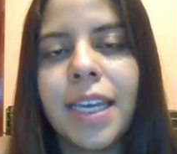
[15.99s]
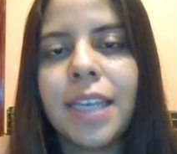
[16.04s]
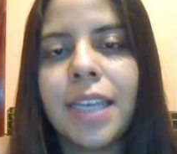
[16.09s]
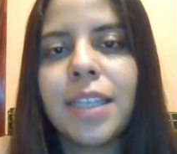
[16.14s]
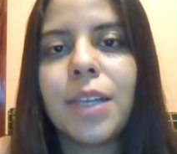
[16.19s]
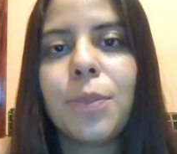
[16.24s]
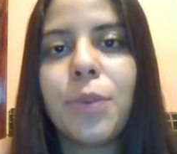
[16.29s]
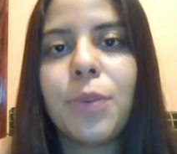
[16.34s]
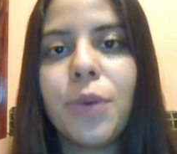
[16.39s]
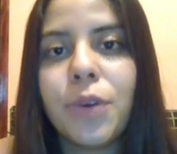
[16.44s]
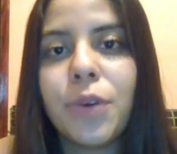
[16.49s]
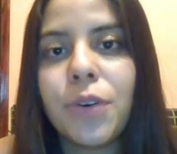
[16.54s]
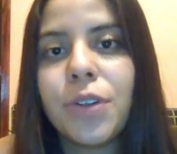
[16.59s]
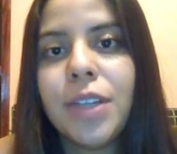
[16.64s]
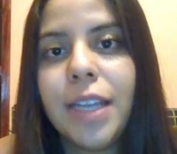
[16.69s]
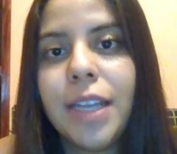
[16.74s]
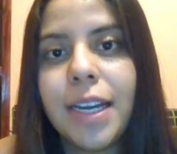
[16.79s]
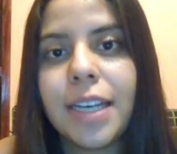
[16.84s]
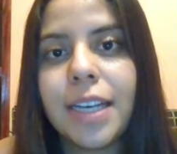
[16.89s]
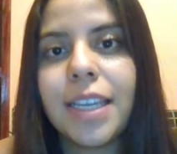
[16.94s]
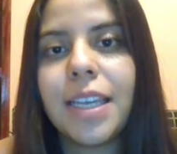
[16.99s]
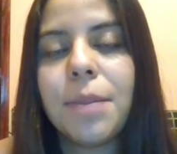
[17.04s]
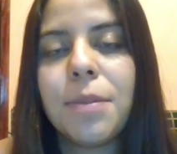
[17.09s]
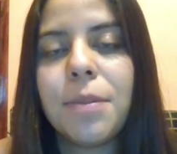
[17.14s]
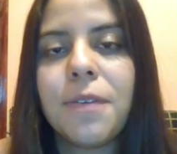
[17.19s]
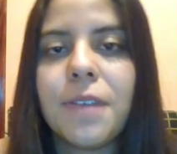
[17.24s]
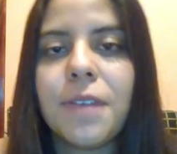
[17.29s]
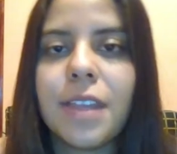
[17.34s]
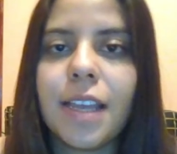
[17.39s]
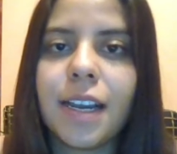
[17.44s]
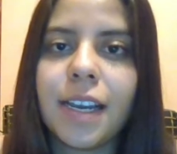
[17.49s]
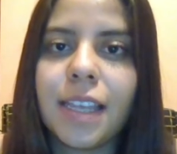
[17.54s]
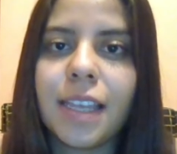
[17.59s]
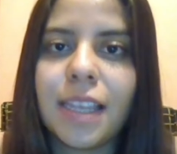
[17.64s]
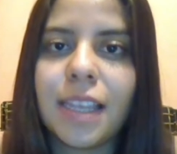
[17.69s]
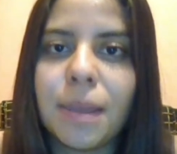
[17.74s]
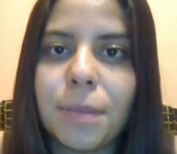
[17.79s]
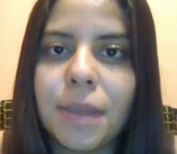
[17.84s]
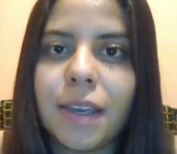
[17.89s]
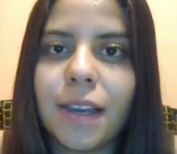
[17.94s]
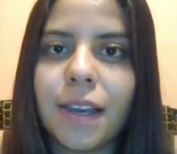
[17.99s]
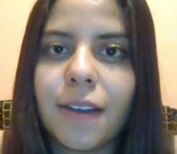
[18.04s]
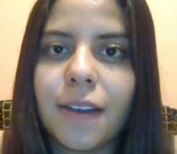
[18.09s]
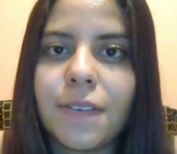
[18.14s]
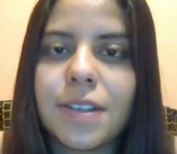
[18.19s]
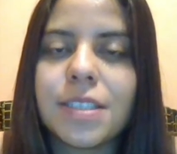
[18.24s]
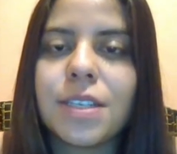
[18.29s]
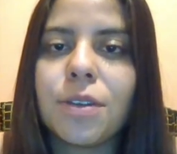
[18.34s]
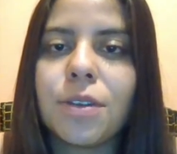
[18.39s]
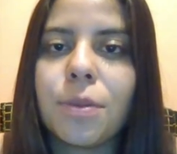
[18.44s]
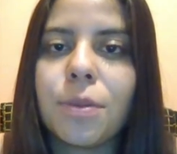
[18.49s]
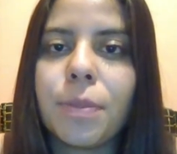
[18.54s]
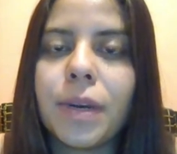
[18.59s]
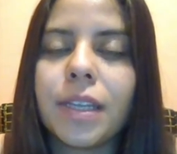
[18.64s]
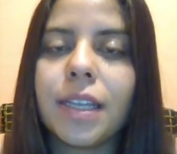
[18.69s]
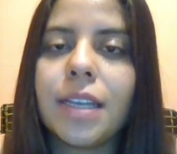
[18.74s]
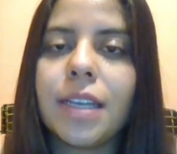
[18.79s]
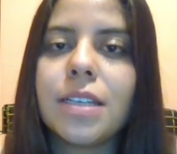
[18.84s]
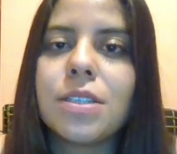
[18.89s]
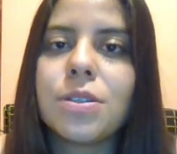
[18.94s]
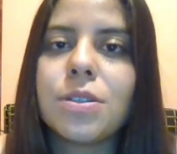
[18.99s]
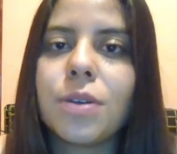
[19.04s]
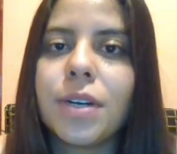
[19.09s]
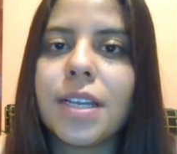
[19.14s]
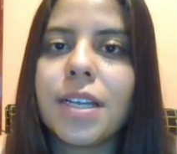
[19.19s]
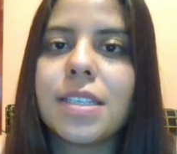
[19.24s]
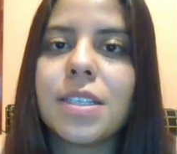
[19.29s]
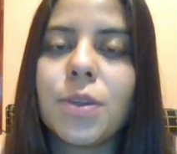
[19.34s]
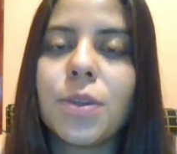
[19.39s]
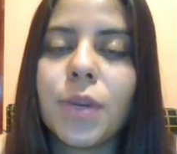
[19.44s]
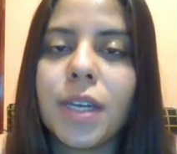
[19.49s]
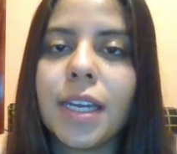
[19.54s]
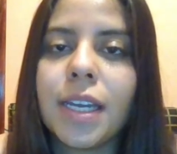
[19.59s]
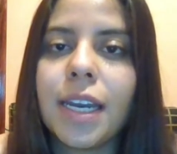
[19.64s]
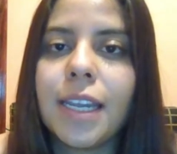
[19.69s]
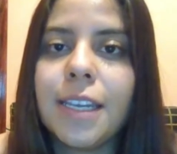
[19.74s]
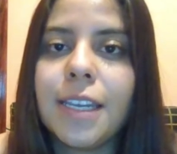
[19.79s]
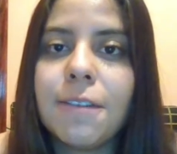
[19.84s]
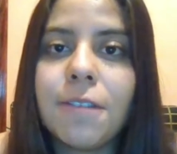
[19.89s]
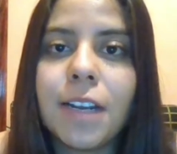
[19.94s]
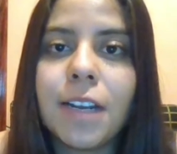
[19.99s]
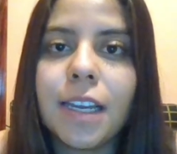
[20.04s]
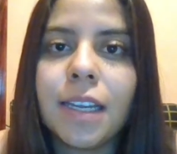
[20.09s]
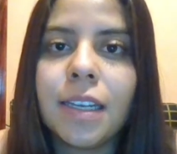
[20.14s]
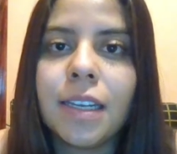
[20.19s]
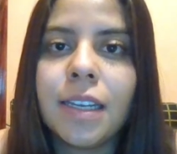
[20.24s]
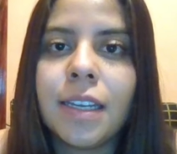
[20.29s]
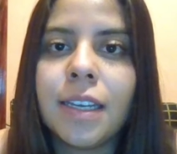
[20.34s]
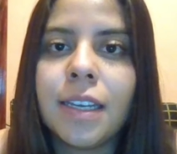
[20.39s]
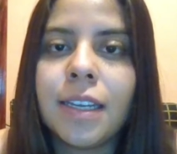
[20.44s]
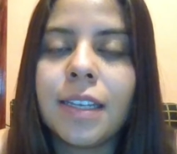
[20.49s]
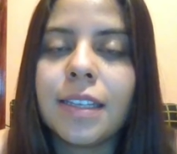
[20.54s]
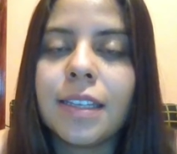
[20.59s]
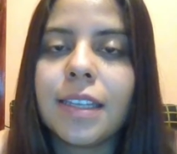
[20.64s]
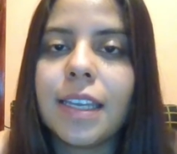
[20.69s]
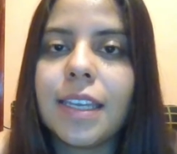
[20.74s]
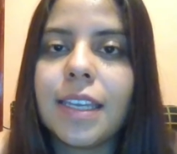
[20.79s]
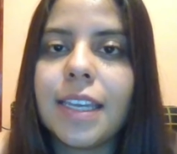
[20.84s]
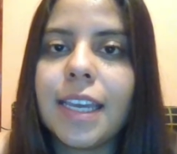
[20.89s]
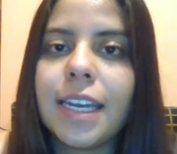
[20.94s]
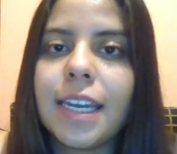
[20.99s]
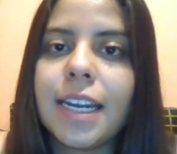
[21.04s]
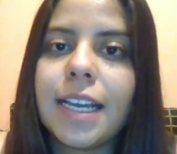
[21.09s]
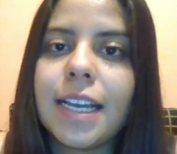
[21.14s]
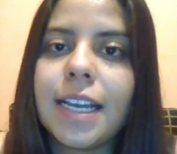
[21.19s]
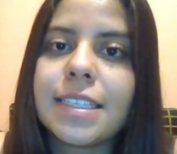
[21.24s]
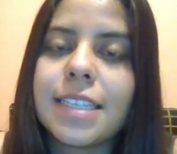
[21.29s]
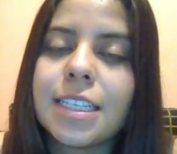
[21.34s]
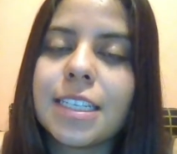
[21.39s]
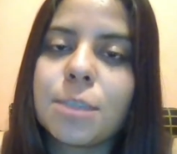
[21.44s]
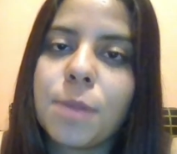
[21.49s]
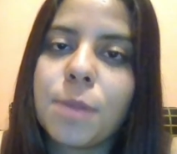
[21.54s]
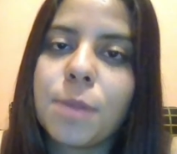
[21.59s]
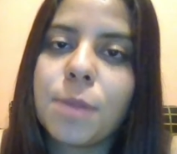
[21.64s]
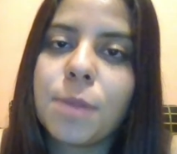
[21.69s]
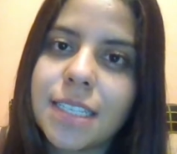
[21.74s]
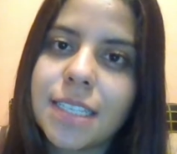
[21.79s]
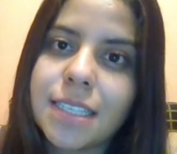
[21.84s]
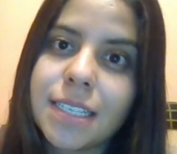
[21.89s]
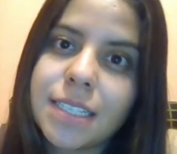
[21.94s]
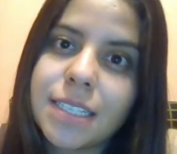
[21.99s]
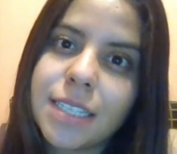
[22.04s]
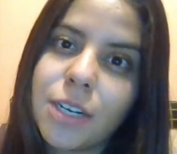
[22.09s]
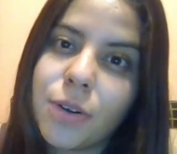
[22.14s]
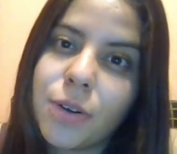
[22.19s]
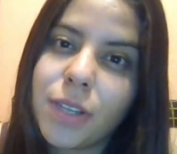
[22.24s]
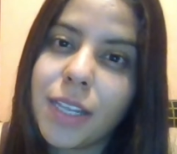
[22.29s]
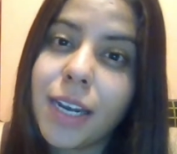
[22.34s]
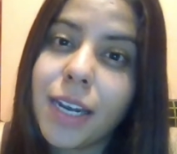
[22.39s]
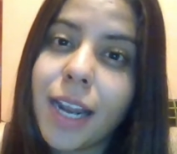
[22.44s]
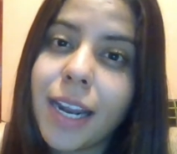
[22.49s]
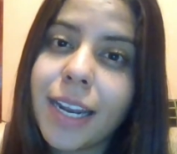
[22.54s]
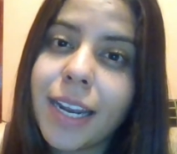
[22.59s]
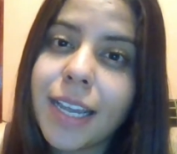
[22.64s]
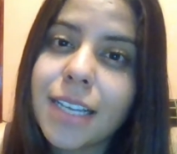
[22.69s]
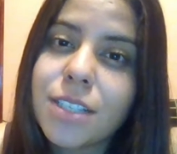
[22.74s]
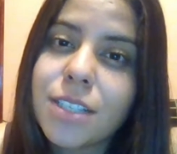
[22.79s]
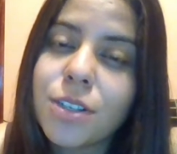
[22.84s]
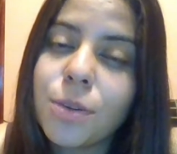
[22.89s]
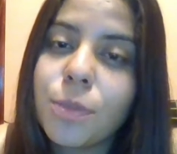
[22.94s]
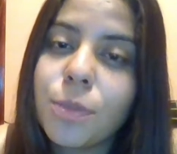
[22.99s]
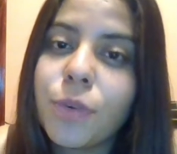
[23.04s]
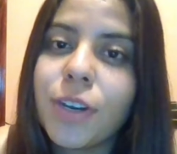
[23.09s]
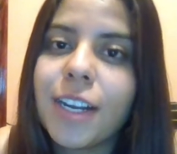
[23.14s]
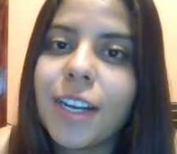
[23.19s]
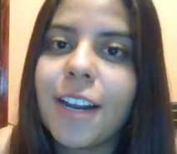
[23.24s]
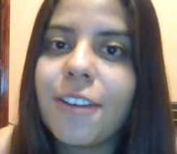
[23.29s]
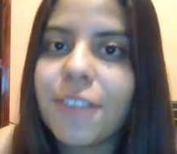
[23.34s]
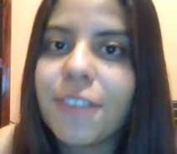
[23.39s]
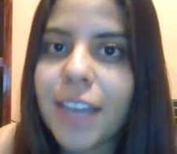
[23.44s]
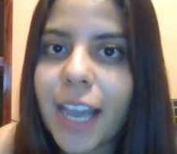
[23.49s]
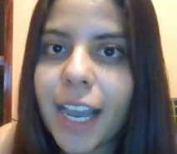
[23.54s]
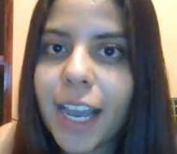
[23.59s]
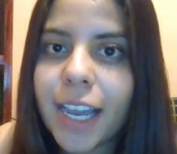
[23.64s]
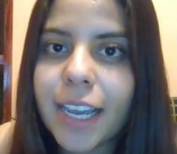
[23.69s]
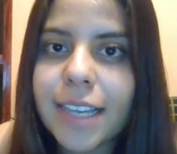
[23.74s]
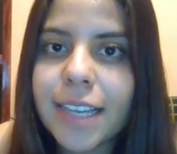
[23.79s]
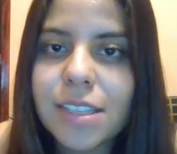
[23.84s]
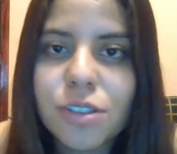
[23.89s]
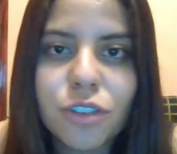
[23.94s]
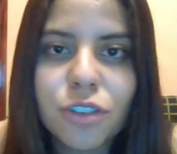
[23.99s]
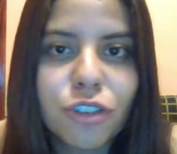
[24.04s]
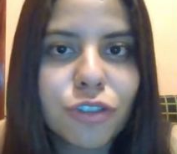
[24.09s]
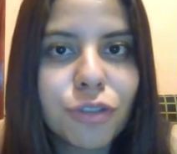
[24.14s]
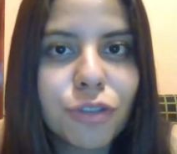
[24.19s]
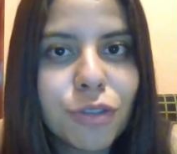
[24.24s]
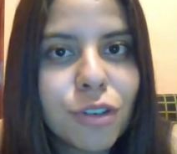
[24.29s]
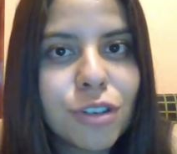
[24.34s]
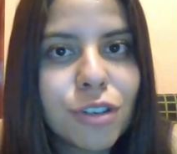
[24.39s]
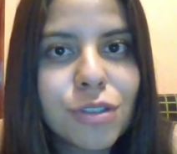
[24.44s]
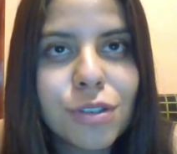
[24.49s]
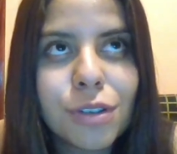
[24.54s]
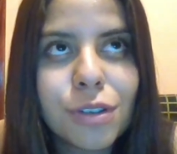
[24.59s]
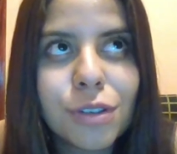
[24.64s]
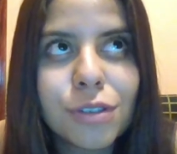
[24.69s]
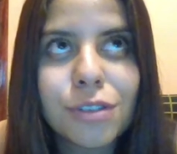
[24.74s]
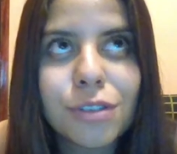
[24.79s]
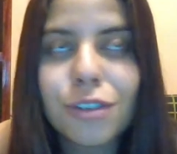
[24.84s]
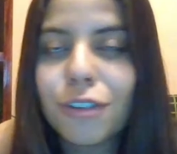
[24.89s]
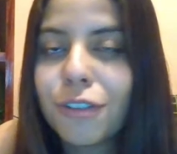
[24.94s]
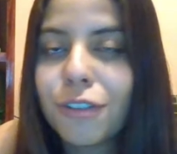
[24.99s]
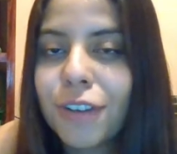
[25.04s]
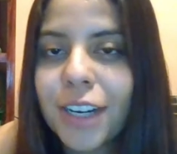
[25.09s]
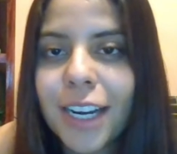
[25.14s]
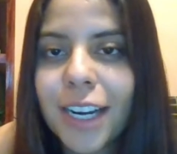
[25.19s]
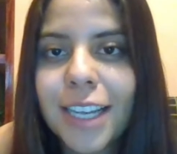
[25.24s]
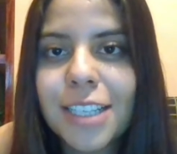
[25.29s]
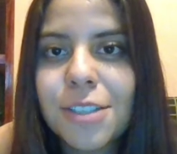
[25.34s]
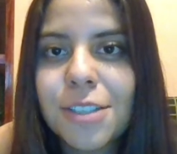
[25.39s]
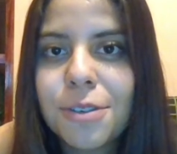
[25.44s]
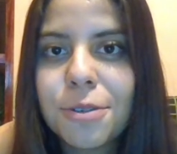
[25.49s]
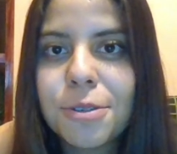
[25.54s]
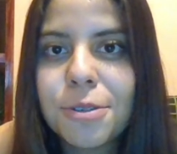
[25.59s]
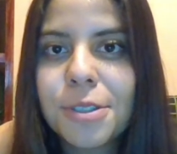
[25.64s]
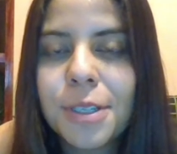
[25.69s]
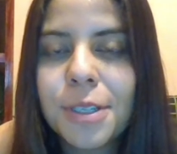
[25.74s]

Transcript: Te puedo contar que en mi vida académica haber sido parte de Historia ha sido increíble. Te llenas de experiencias extraordinarias como ir a viajes, concursos, congresos